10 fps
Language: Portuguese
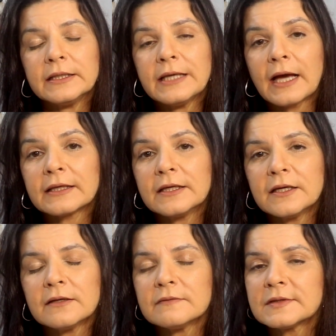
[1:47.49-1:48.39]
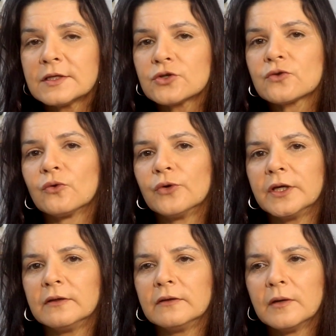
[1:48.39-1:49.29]
E aqui se
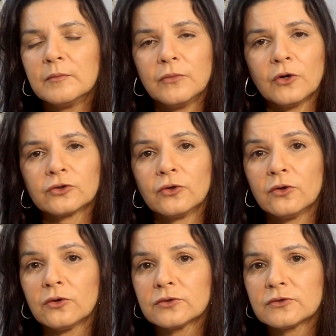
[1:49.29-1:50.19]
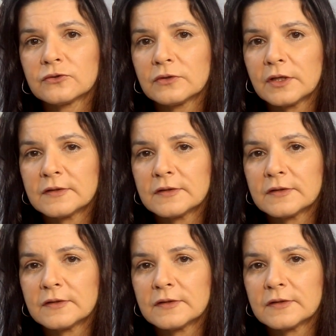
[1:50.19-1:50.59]
exclui Bordeaux,